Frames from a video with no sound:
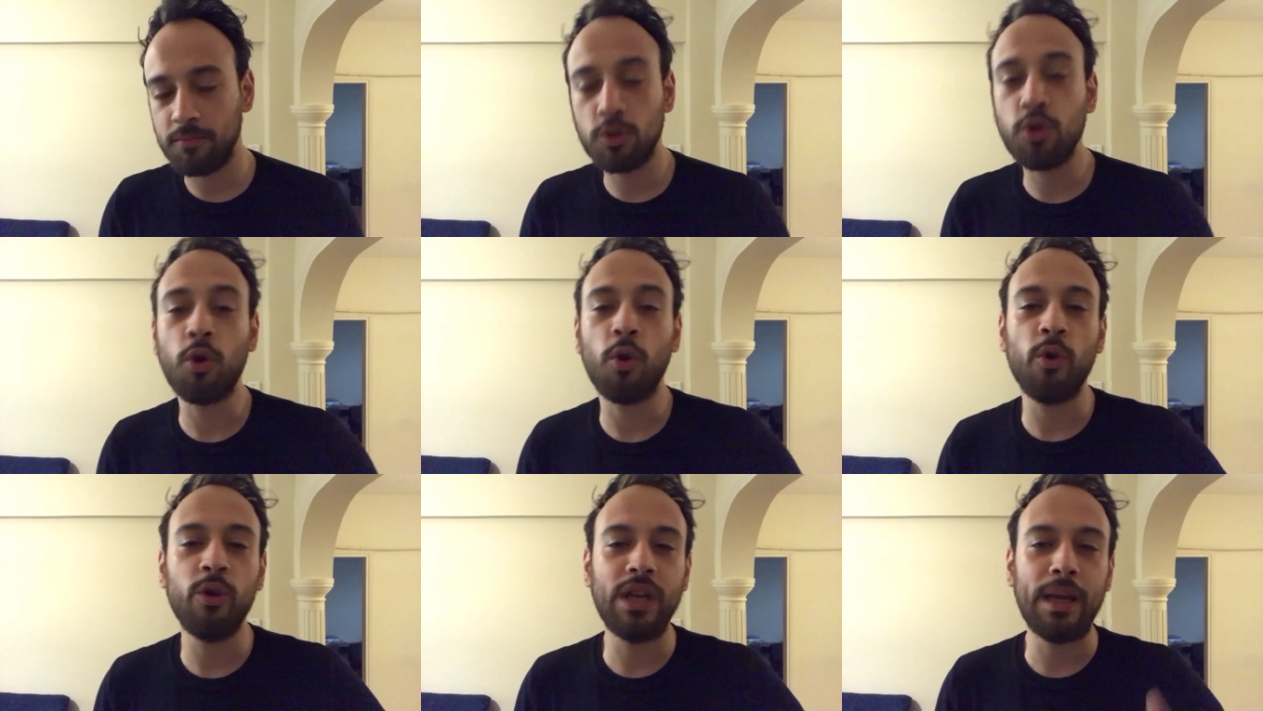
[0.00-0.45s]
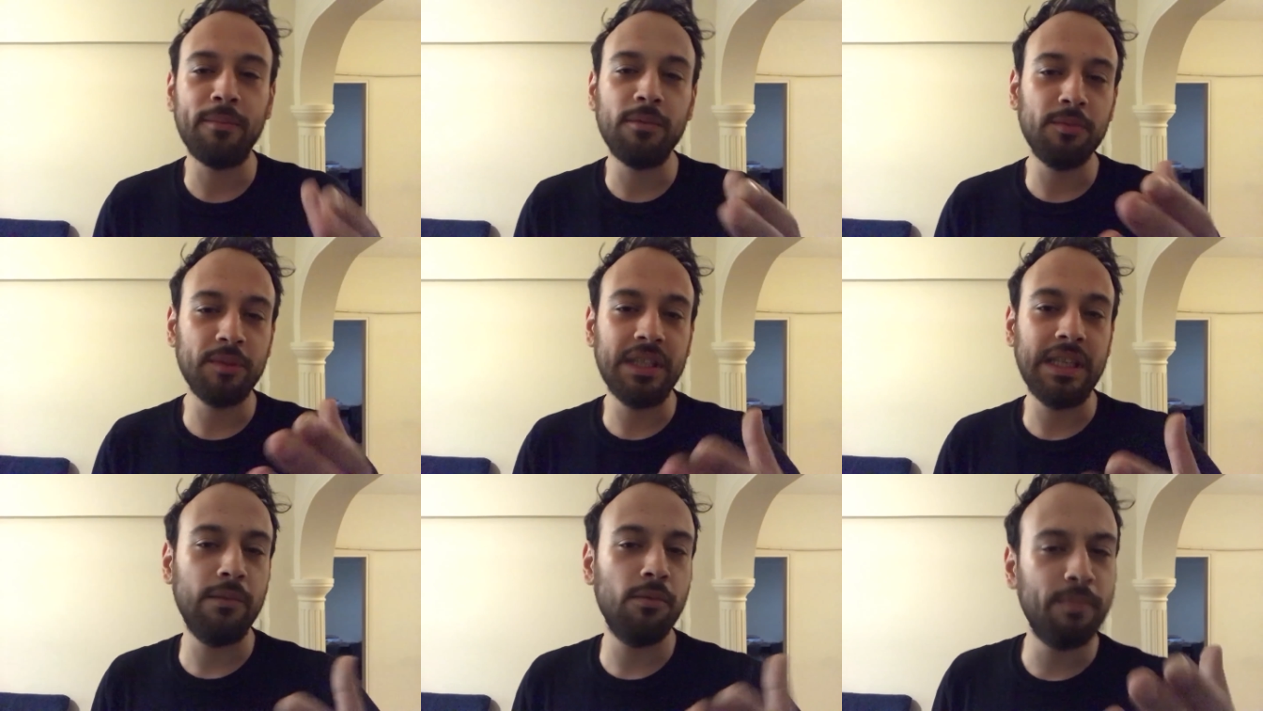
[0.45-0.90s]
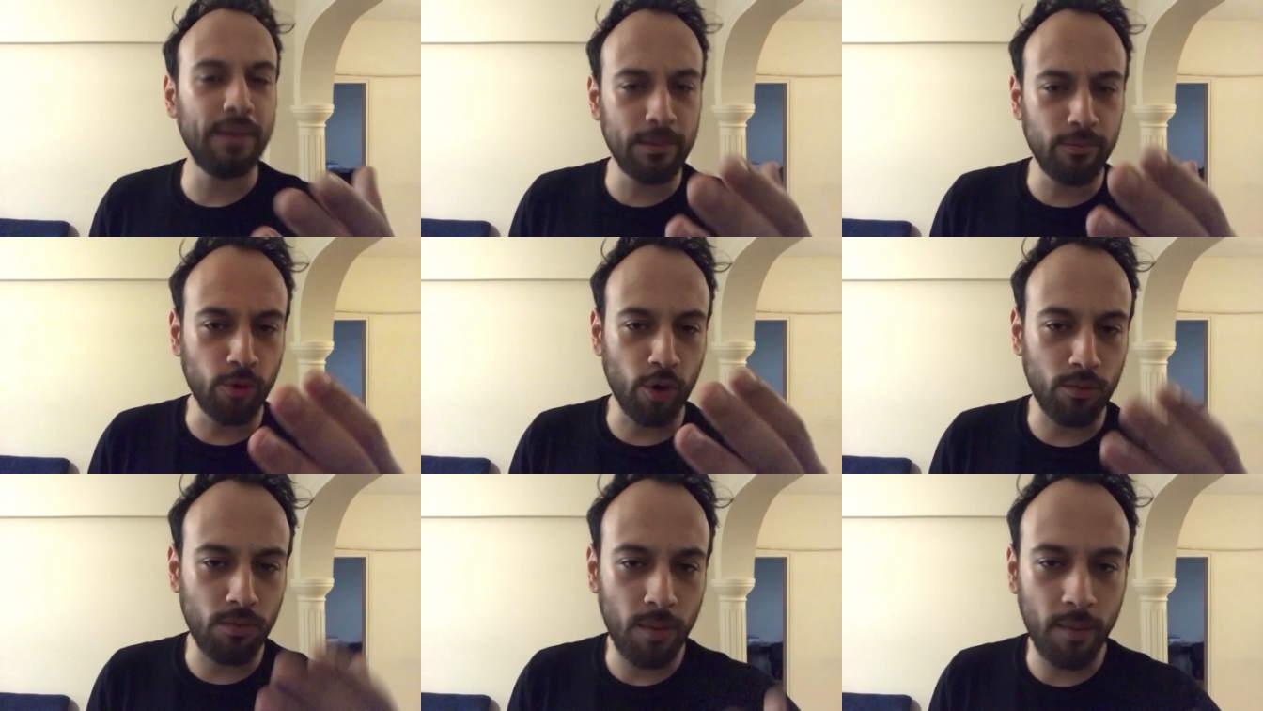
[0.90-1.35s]
Çok önemli mi değil mi
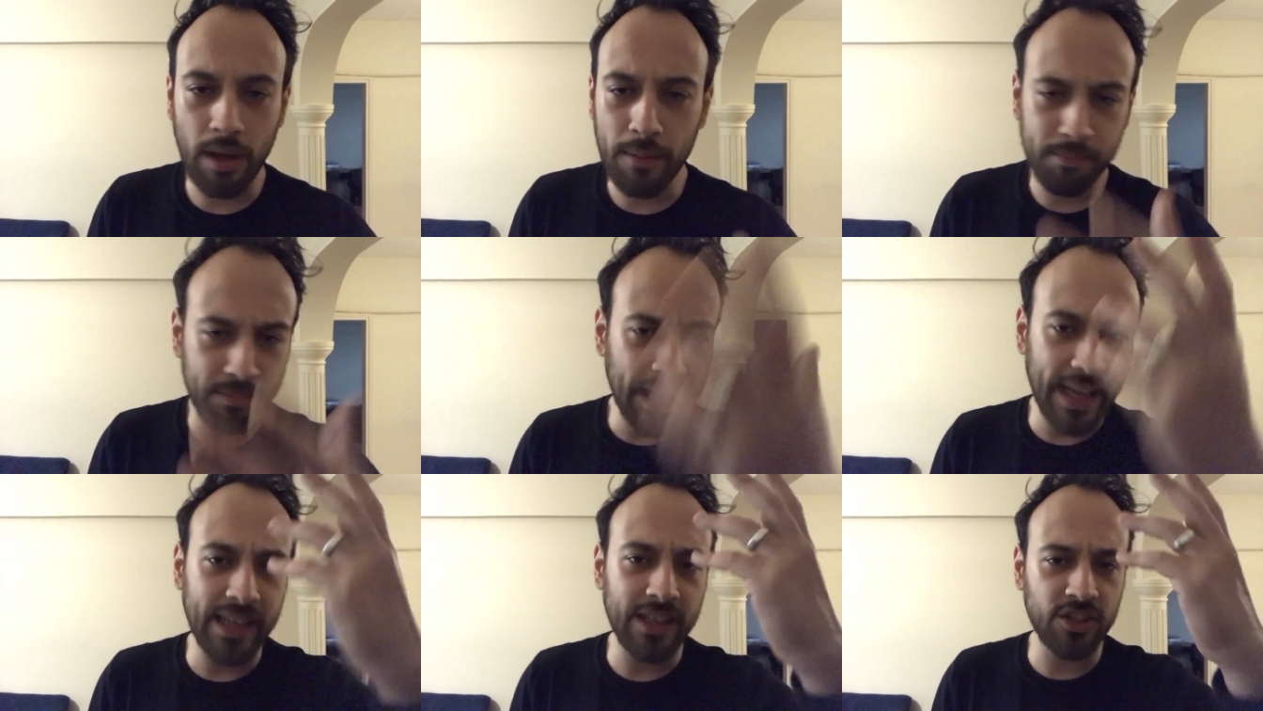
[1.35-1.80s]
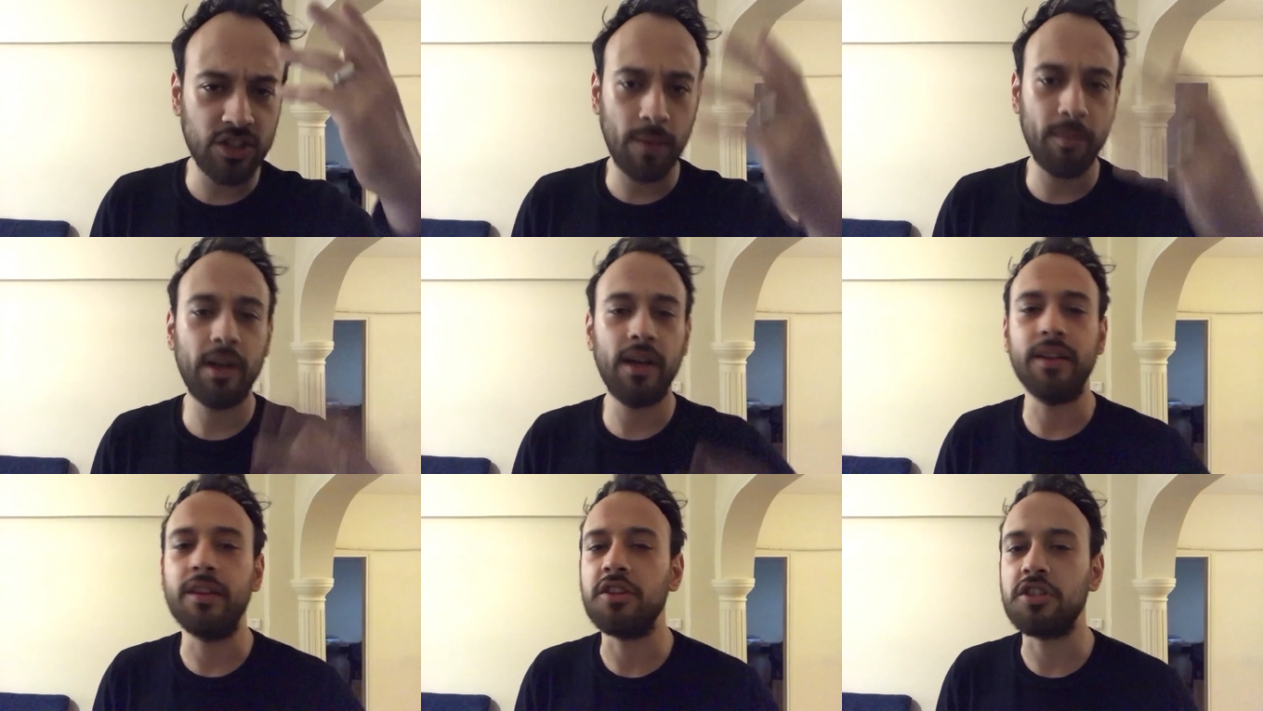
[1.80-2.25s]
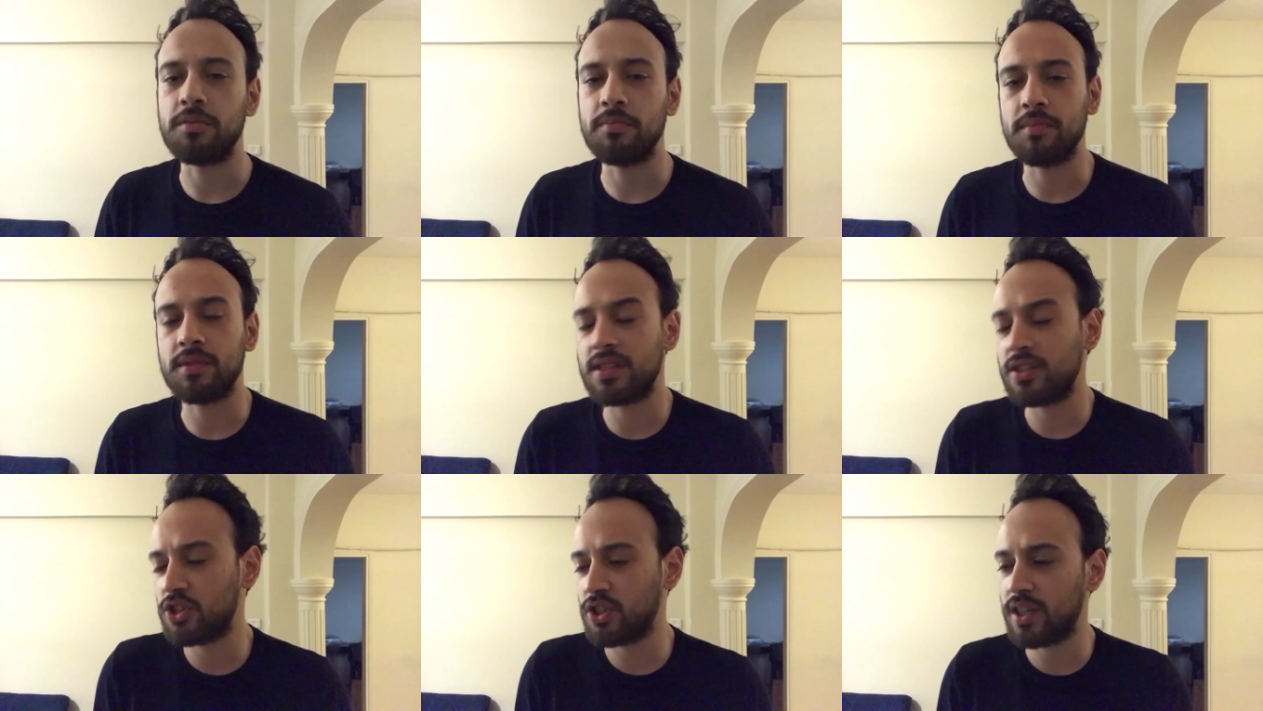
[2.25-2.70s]
bilmiyorum ama değineceğim kardeşim.
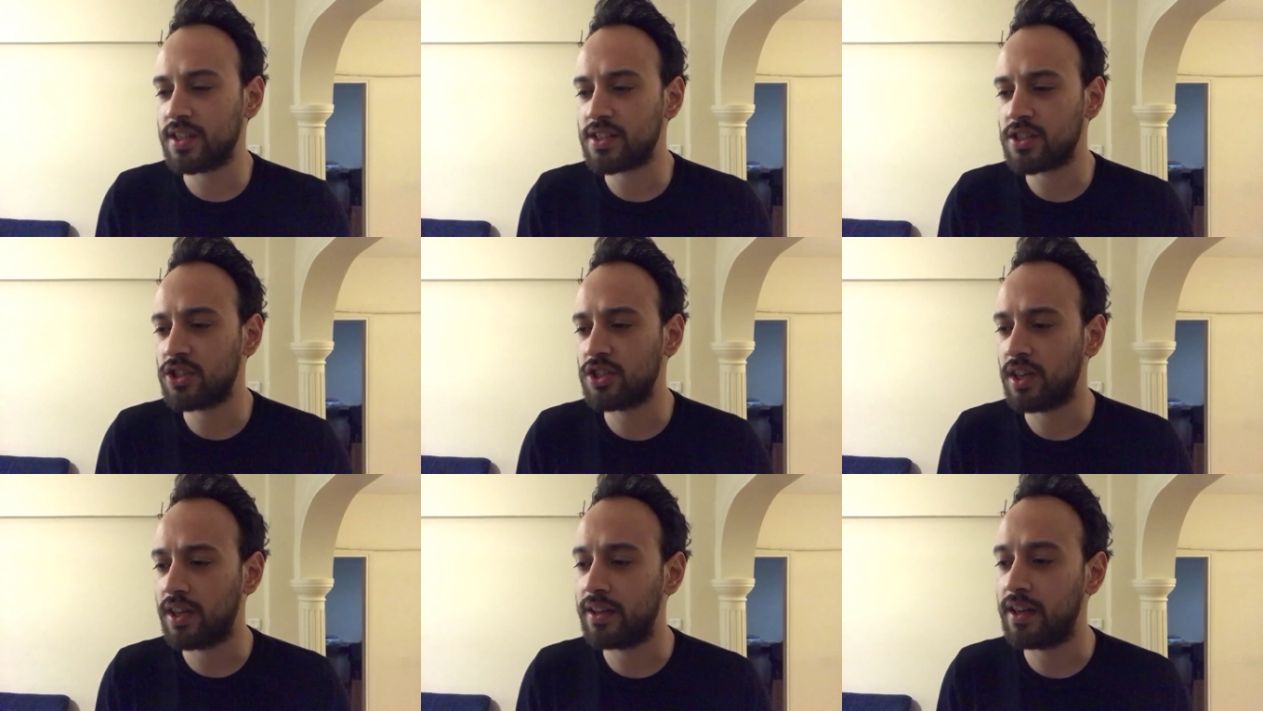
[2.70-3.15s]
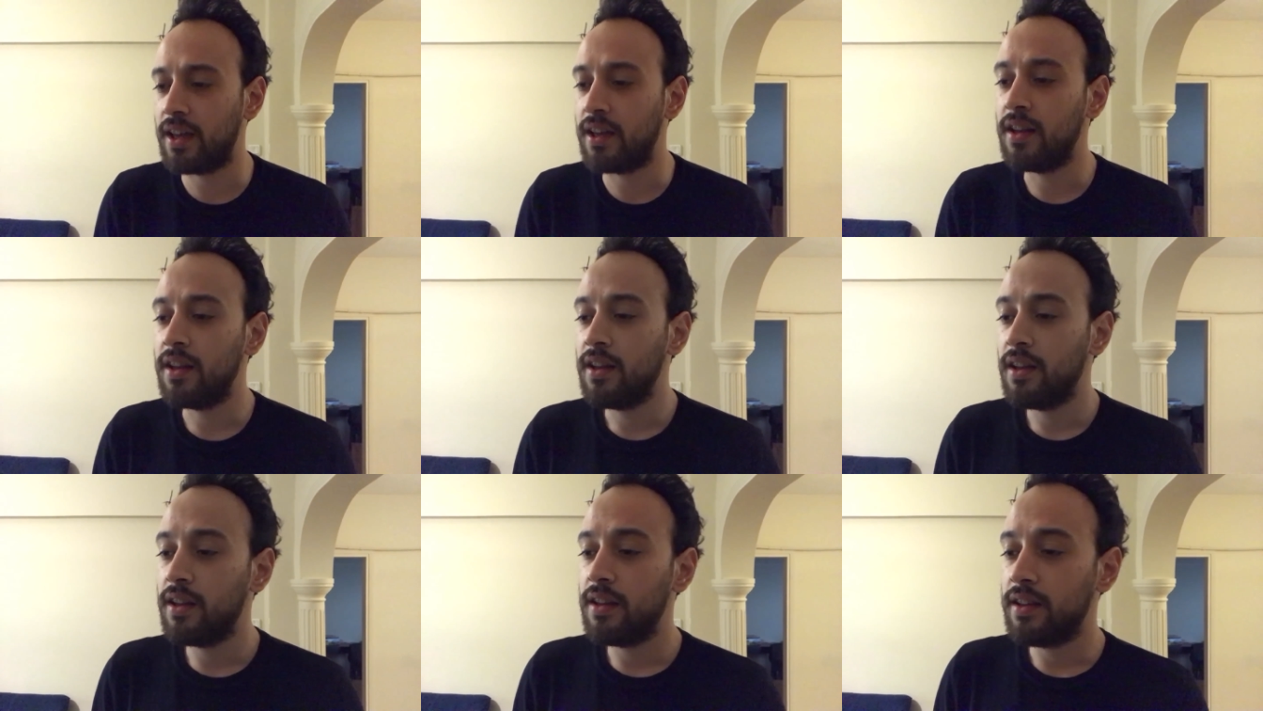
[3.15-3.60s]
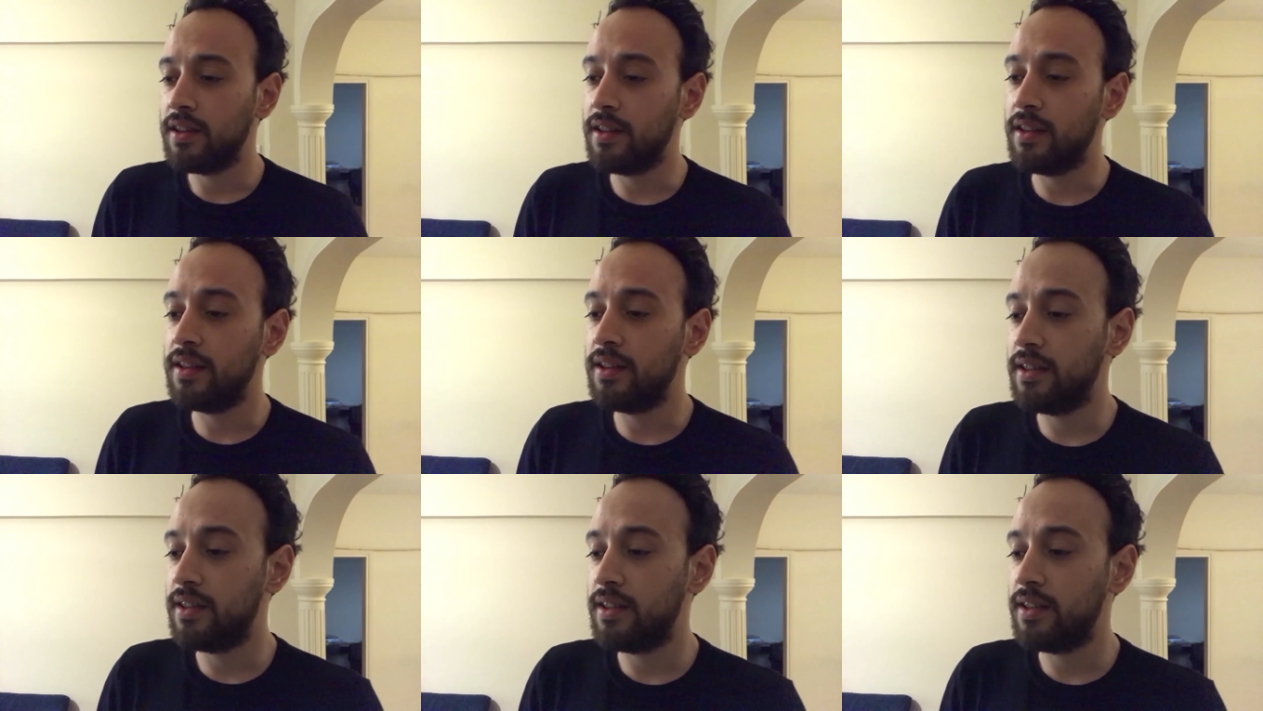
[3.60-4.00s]
Sıcağı sıcağına e,